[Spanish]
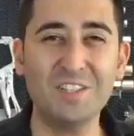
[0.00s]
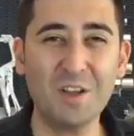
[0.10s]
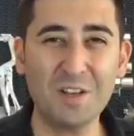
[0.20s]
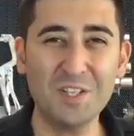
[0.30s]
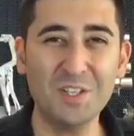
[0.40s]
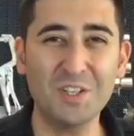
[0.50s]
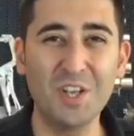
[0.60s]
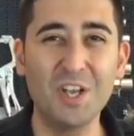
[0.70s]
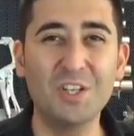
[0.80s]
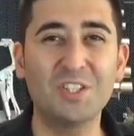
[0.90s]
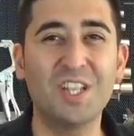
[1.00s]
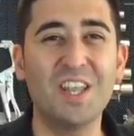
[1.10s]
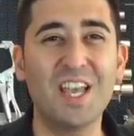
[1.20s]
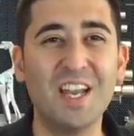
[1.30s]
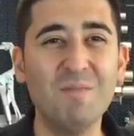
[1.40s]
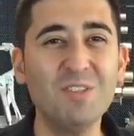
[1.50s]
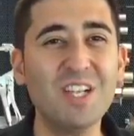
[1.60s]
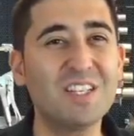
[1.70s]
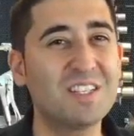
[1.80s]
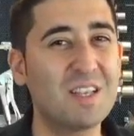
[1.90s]
En esta ocasión nos dedicaremos
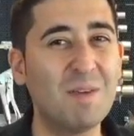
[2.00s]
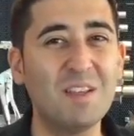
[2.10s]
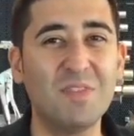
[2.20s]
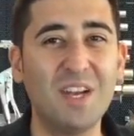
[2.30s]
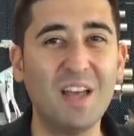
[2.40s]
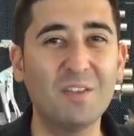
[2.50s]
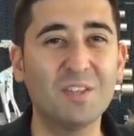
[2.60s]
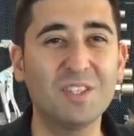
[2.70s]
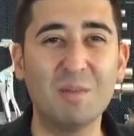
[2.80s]
al sistema de frenado